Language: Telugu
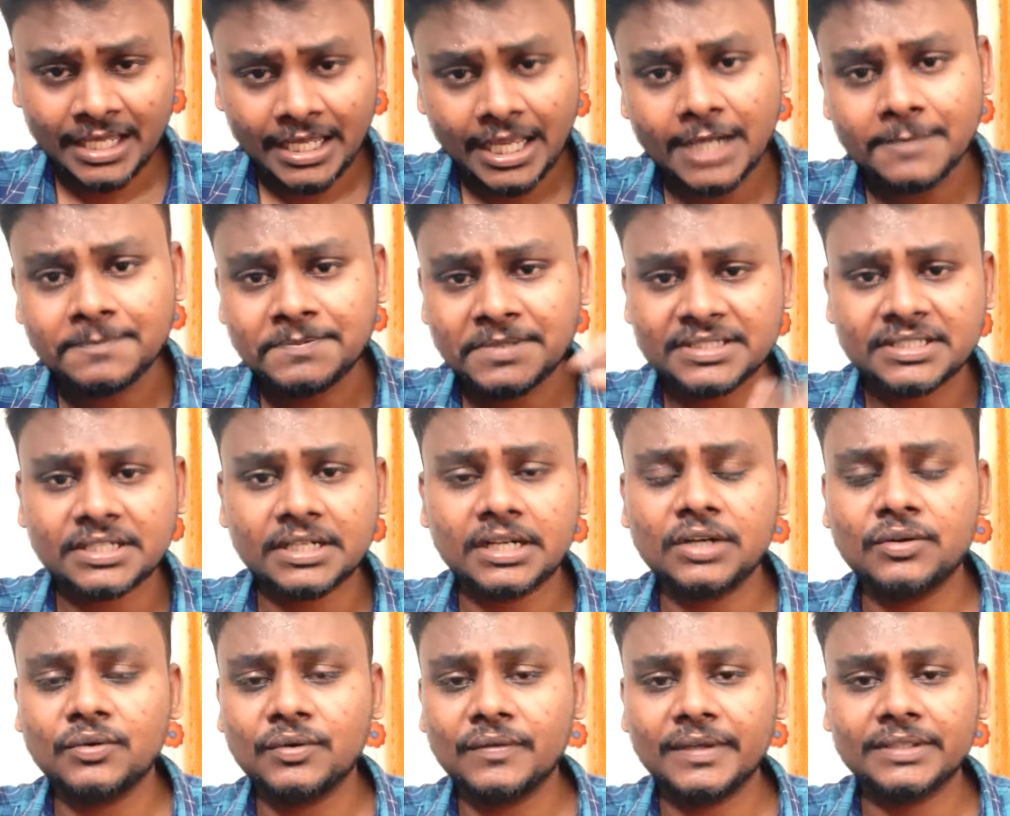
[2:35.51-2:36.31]
హెల్ప్
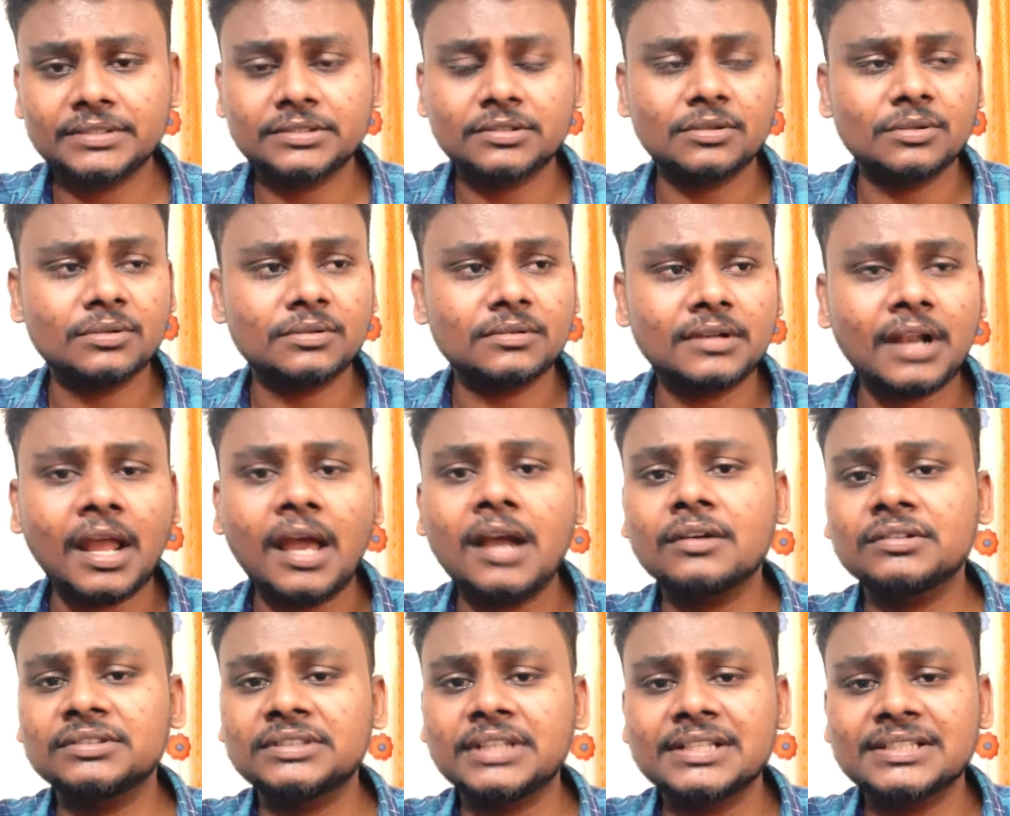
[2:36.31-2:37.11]
చేసేటటువంటి వ్యక్తులు
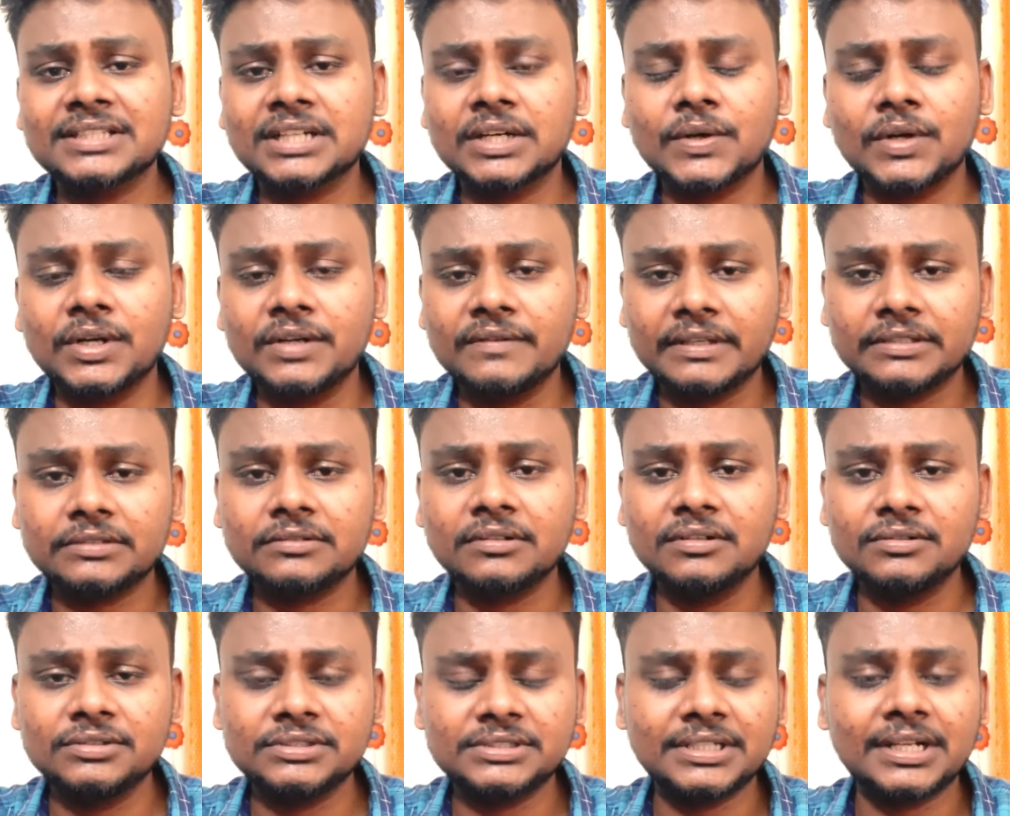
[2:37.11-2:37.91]
నాకు తెలిసినటువంటి
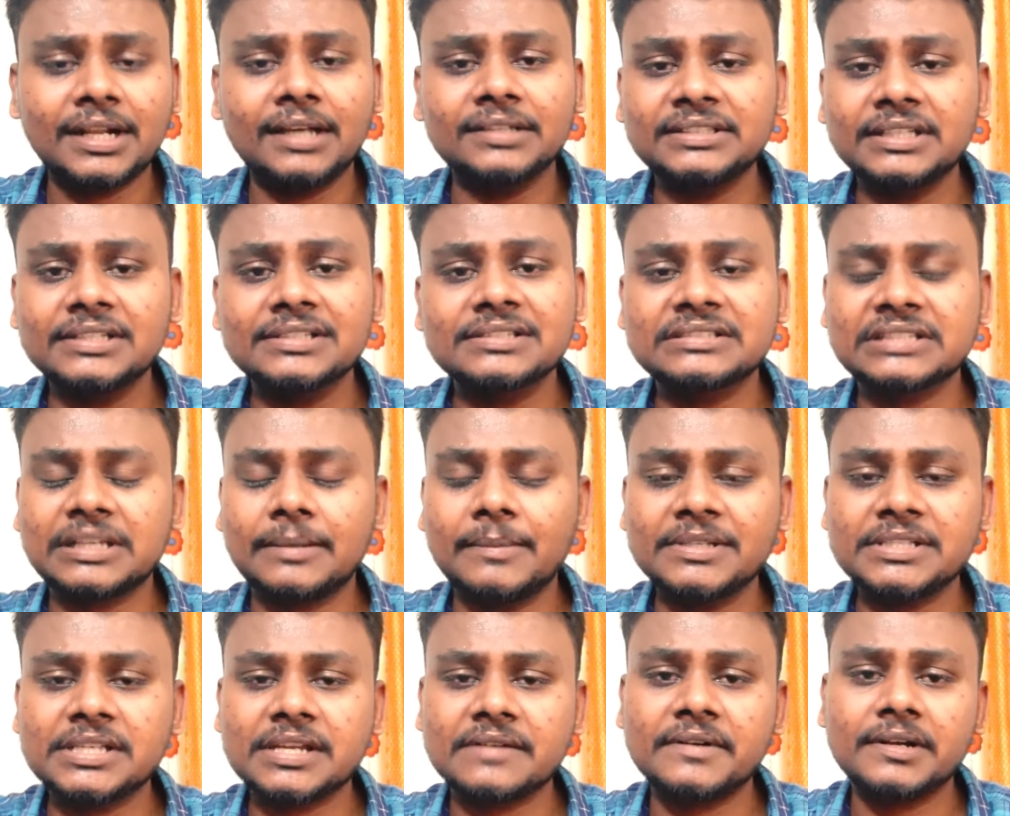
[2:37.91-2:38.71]
వ్యక్తుల నుంచి నాకు తెలిసిన
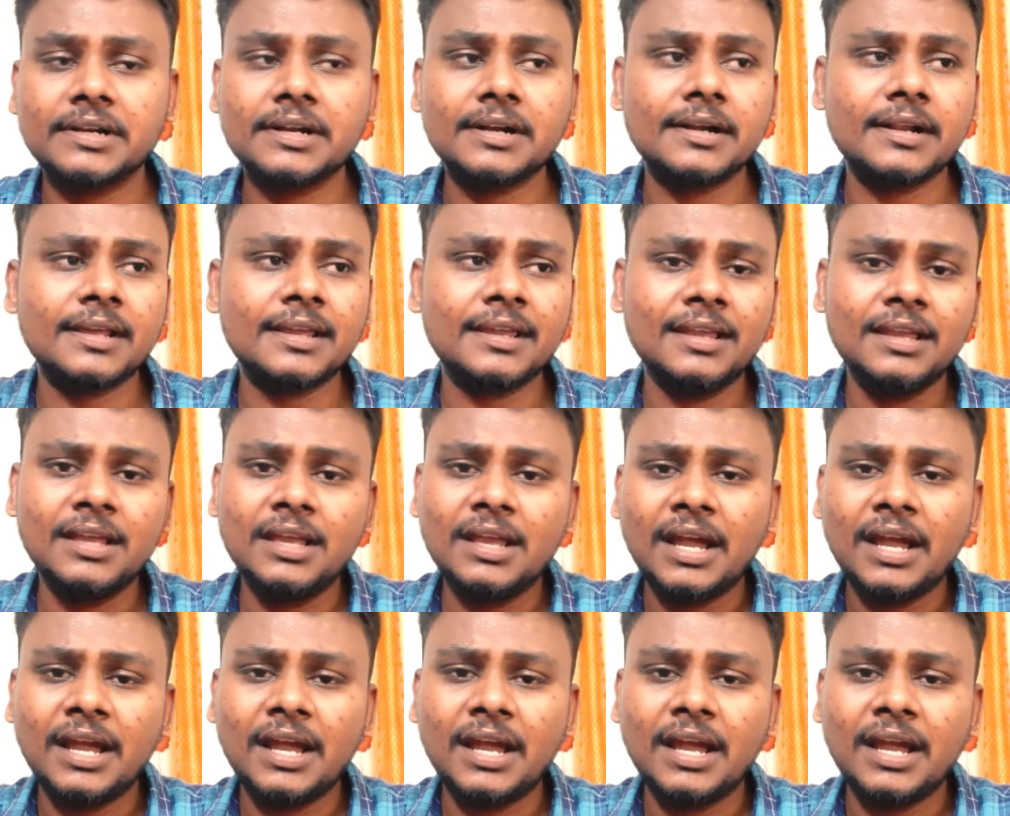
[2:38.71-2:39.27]
సమాచారం ఏంటంటే